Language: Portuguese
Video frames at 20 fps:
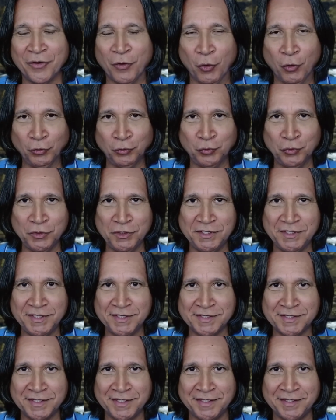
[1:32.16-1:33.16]
Outros
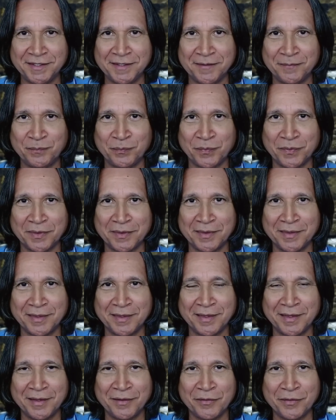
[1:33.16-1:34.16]
dizem:
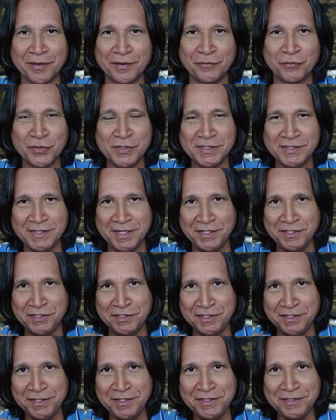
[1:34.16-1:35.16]
você
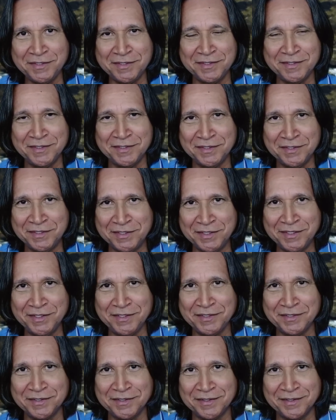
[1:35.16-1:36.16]
diz,
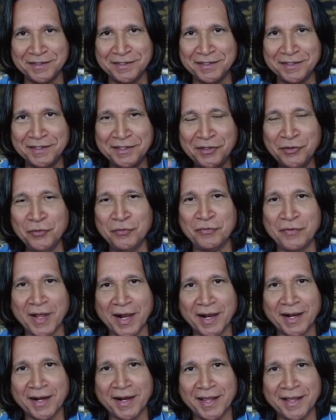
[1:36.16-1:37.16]
diz e não
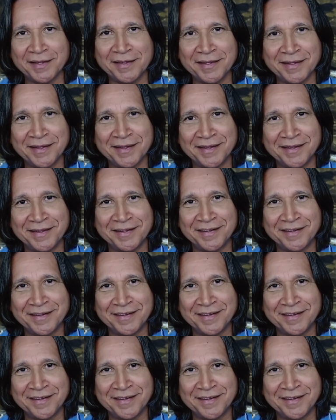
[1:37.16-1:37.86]
fala nada.